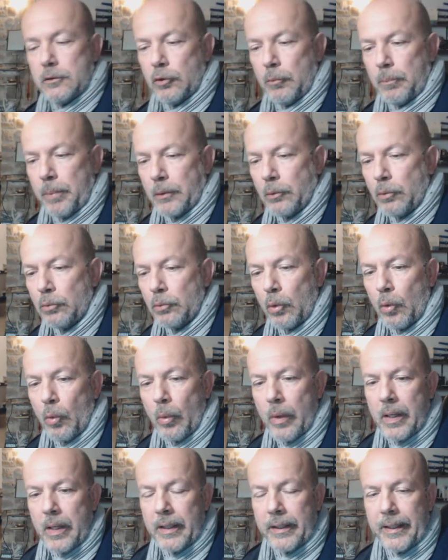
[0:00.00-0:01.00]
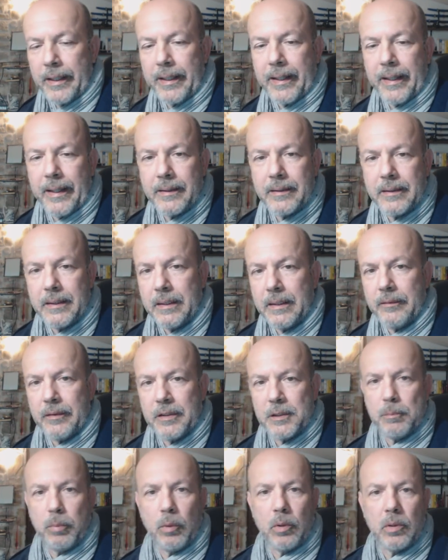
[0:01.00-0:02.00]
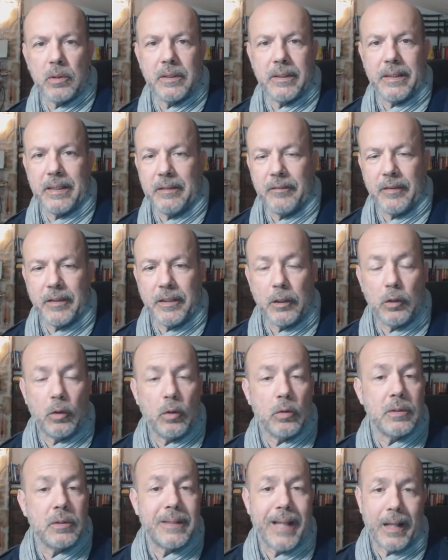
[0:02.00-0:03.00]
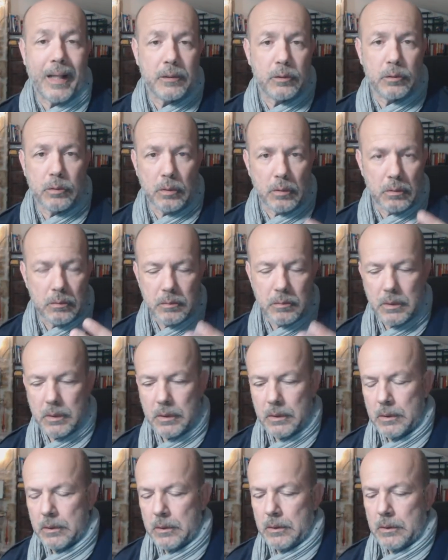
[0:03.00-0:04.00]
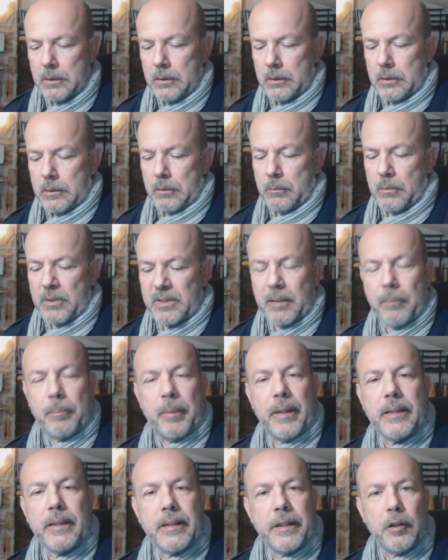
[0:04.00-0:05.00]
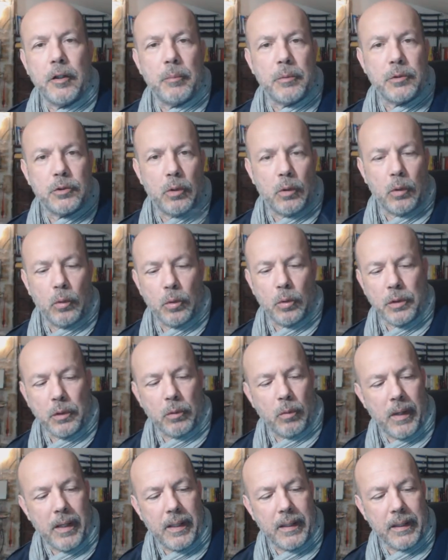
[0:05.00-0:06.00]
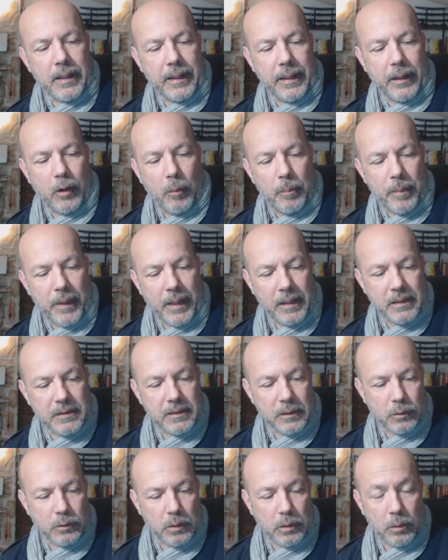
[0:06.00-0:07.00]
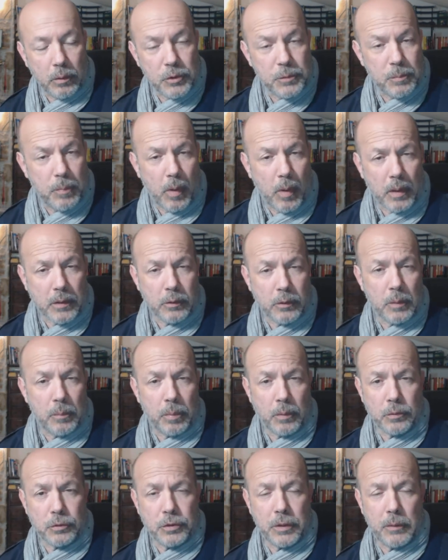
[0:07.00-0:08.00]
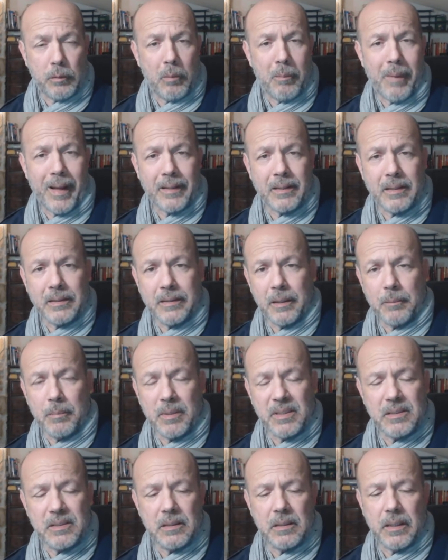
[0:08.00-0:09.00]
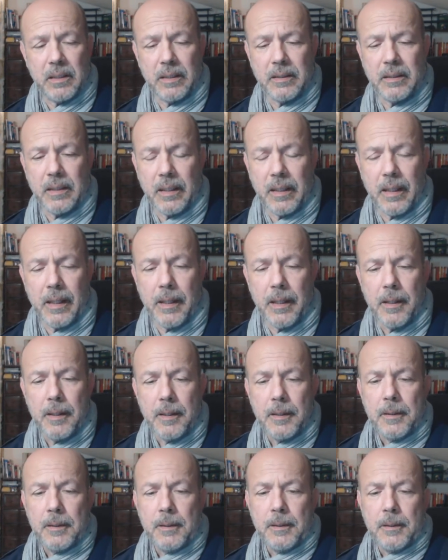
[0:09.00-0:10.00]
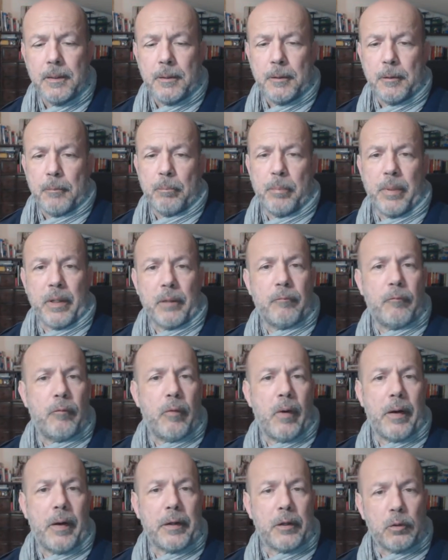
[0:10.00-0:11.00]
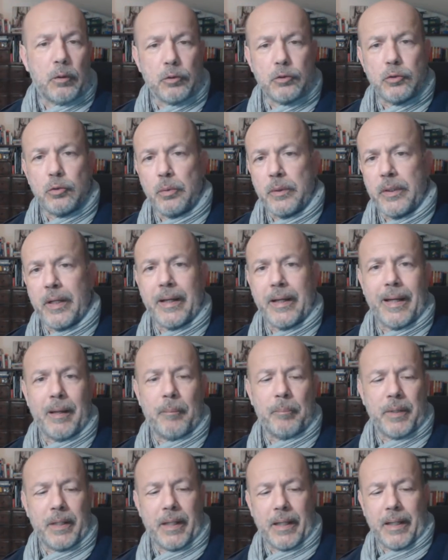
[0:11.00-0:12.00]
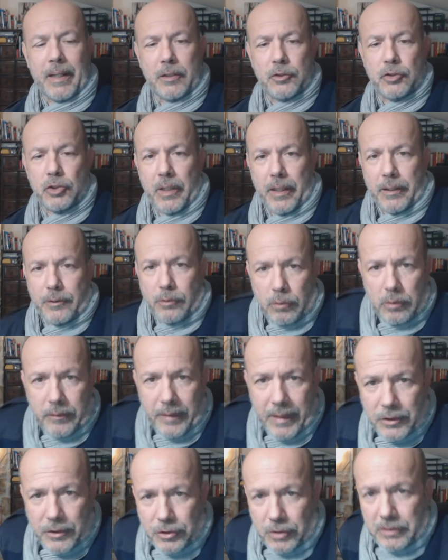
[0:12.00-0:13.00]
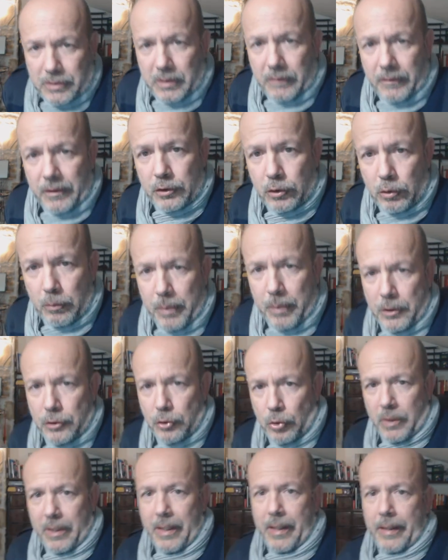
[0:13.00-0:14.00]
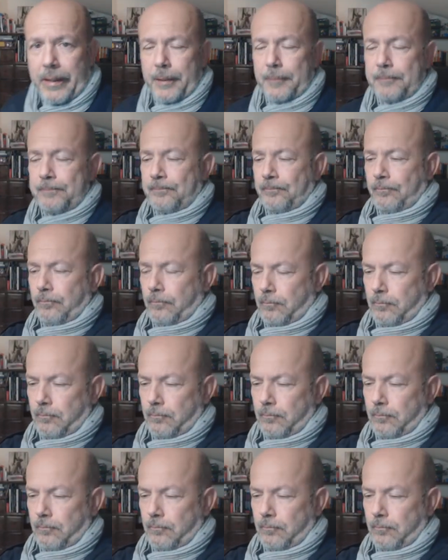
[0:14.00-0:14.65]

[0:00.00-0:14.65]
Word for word: soprattutto quelle ricreative, sportive, di contatto. Come sapete io sono uno di quelli che opera nel settore dello sport, noi produciamo manti in erba sintetica, per poi costruire campi da calcetto dove la gente va sopra a giocare.